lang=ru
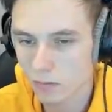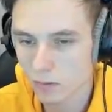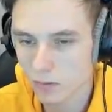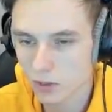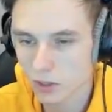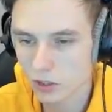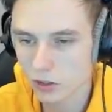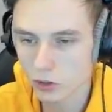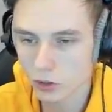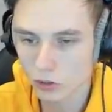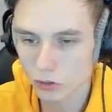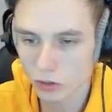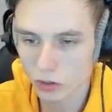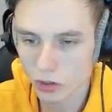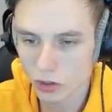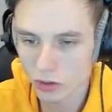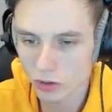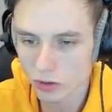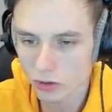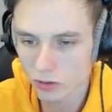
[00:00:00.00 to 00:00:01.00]
Где то
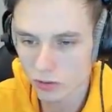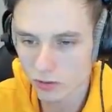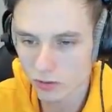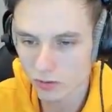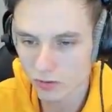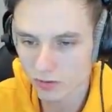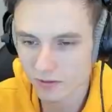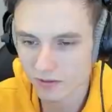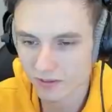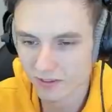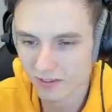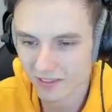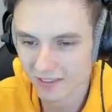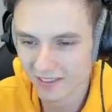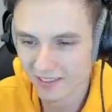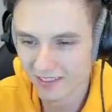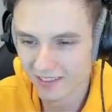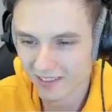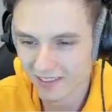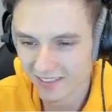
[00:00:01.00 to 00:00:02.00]
елыч? Елыч.
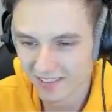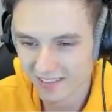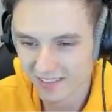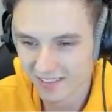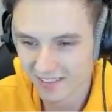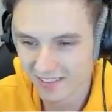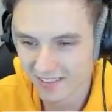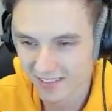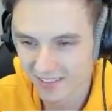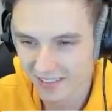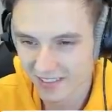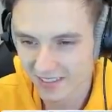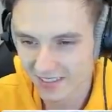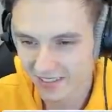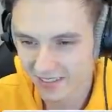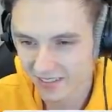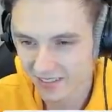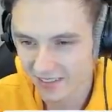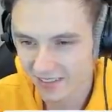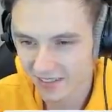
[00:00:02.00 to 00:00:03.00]
Елыч,
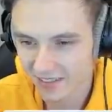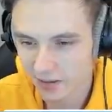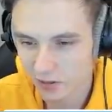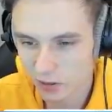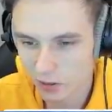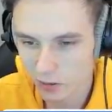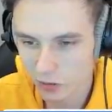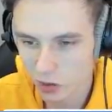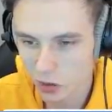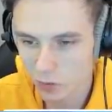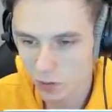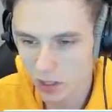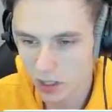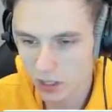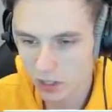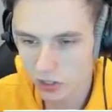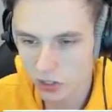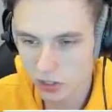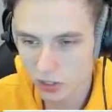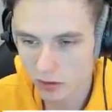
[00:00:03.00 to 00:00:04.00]

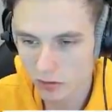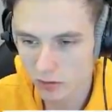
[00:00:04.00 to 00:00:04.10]
елыч